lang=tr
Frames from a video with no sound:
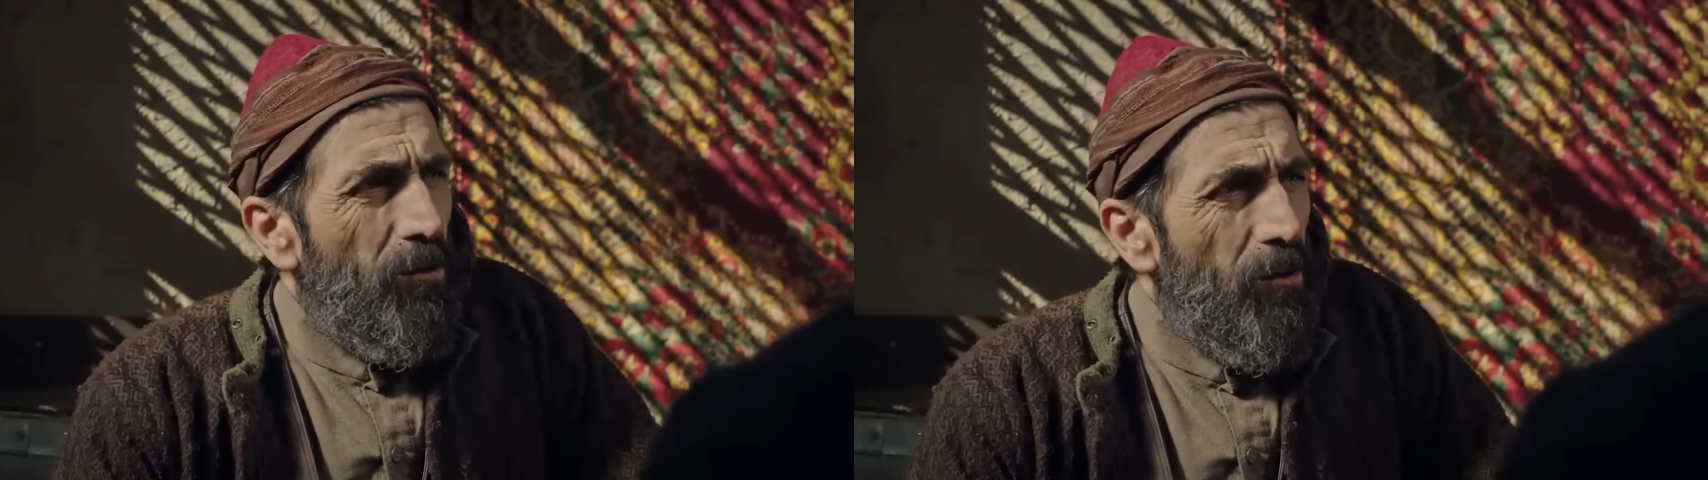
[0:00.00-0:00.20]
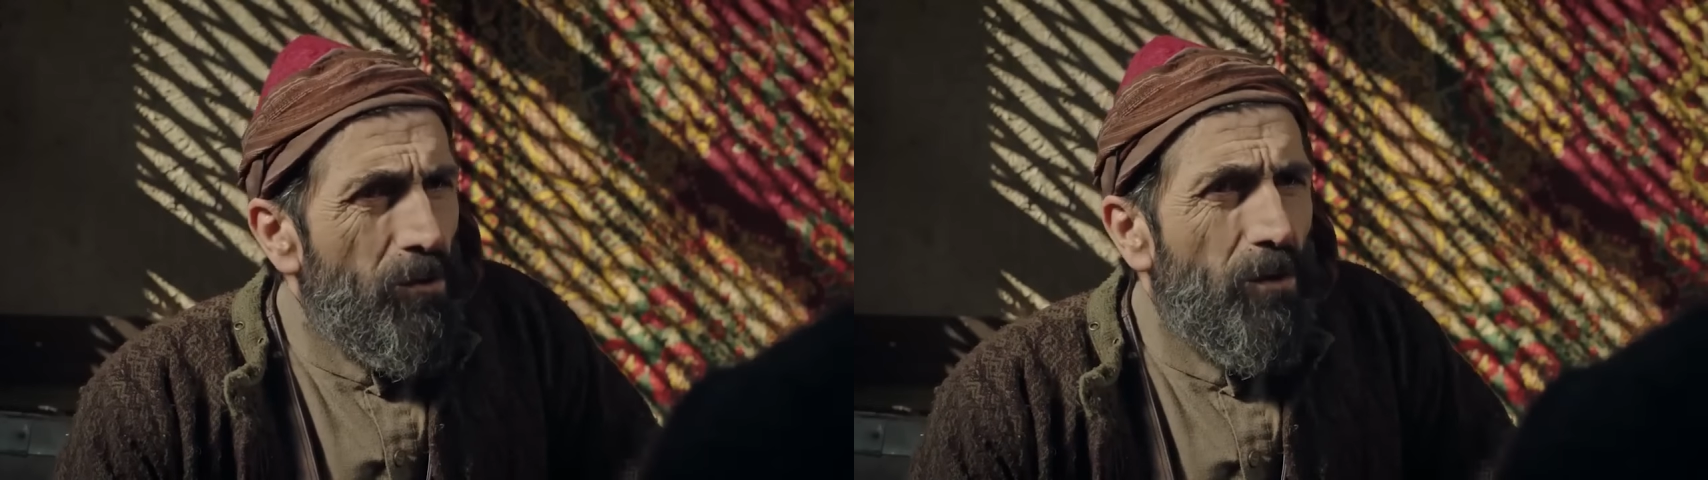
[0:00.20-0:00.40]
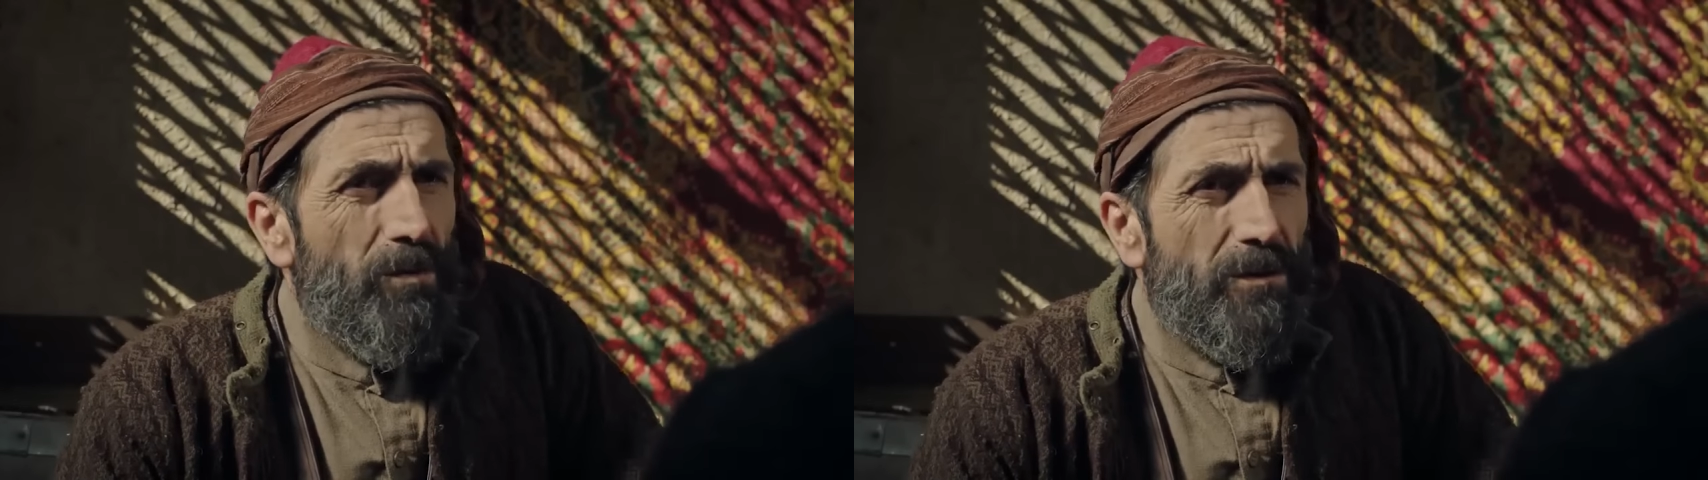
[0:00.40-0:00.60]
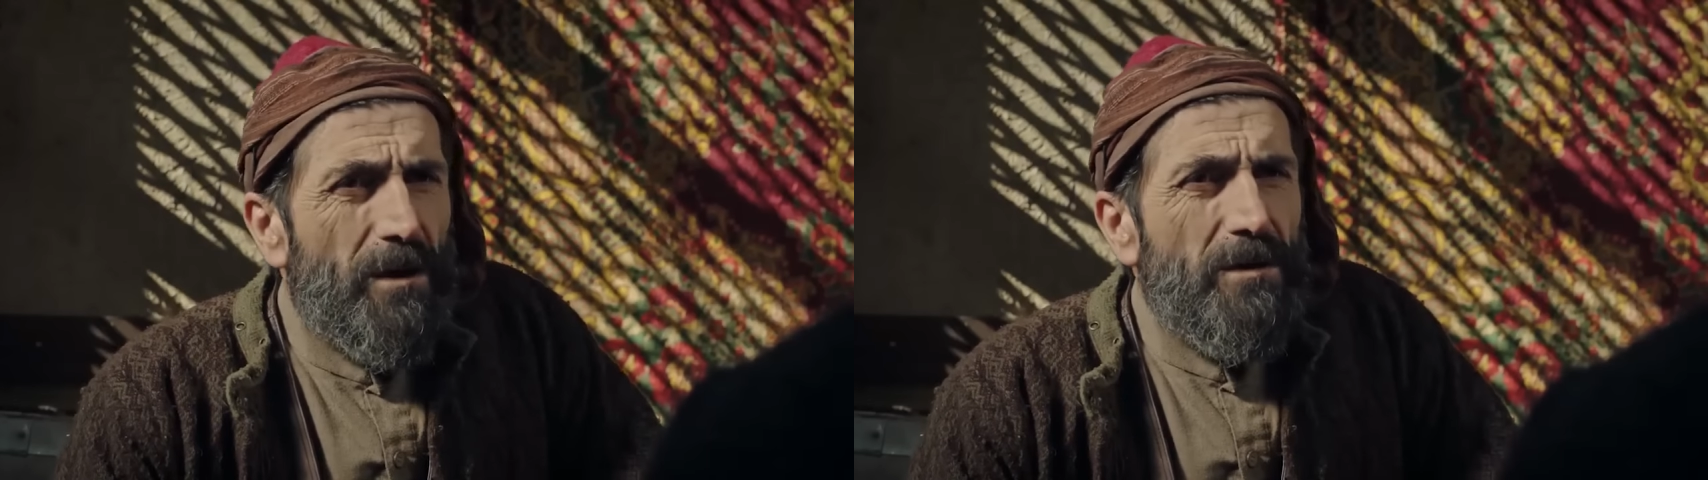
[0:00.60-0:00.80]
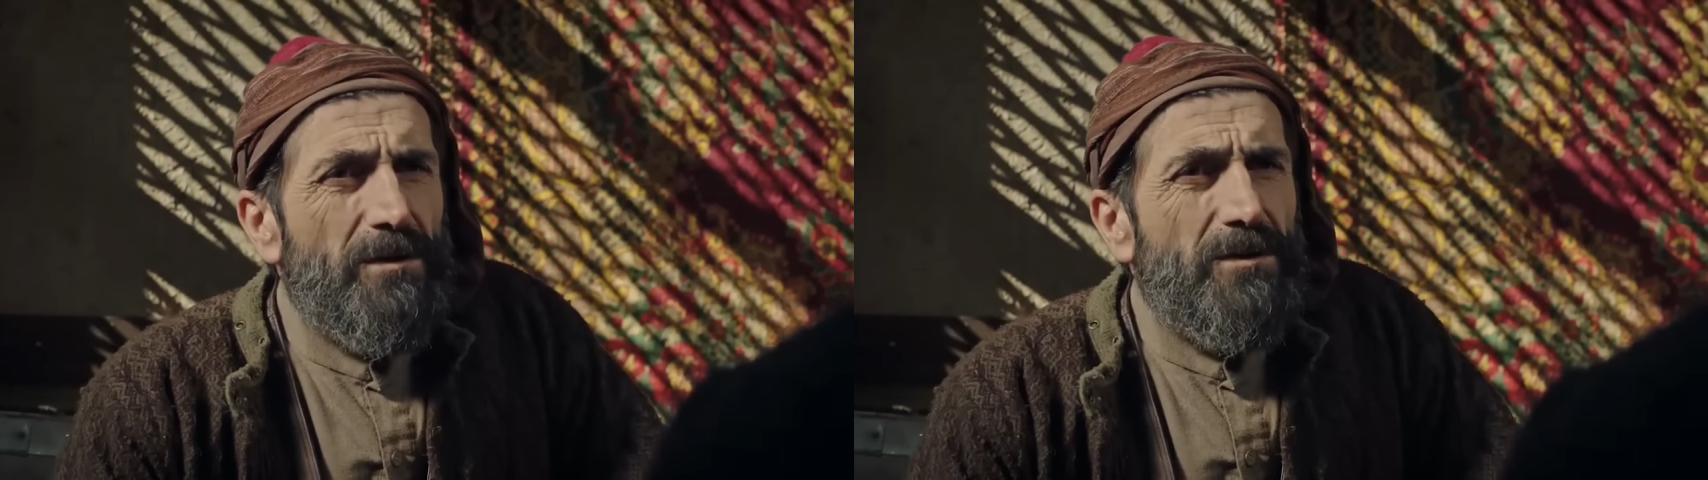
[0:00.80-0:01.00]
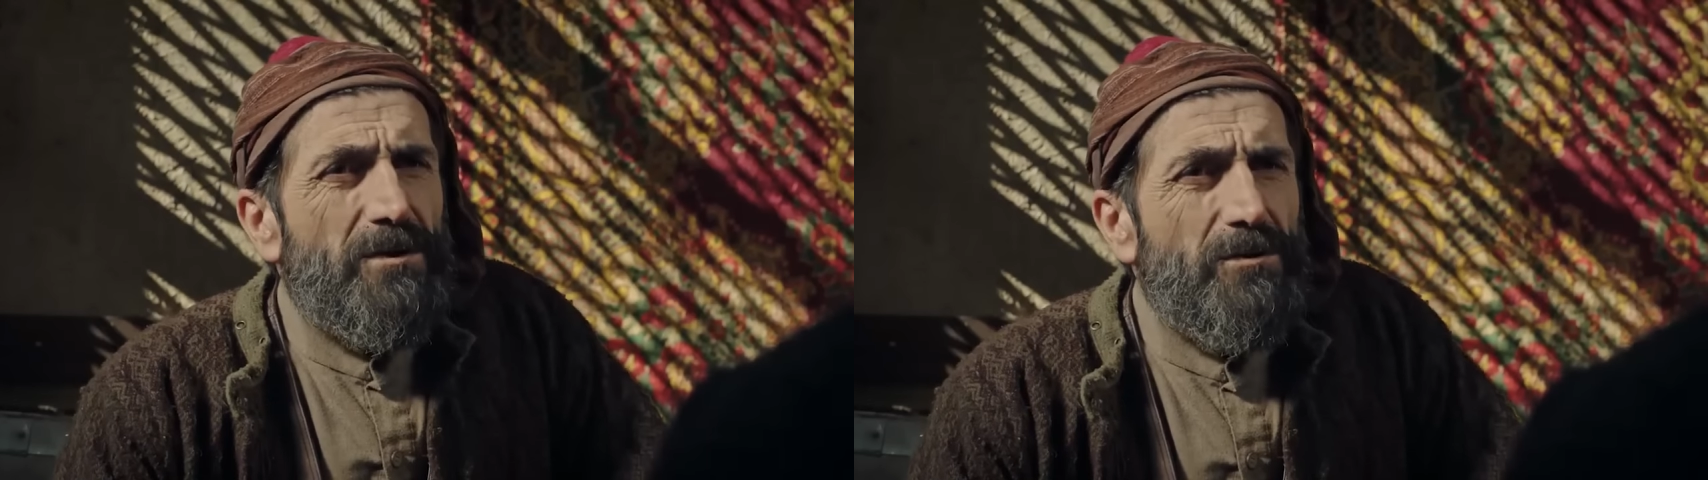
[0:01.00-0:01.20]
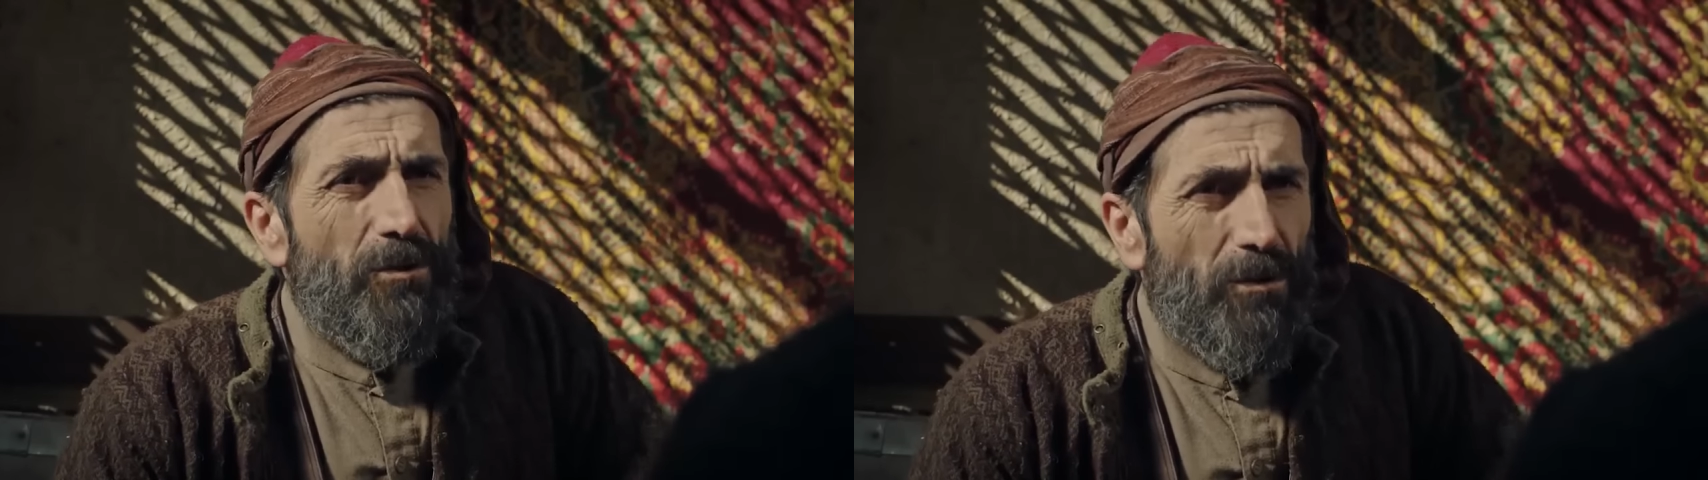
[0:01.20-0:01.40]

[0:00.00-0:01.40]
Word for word: o komitenin içinde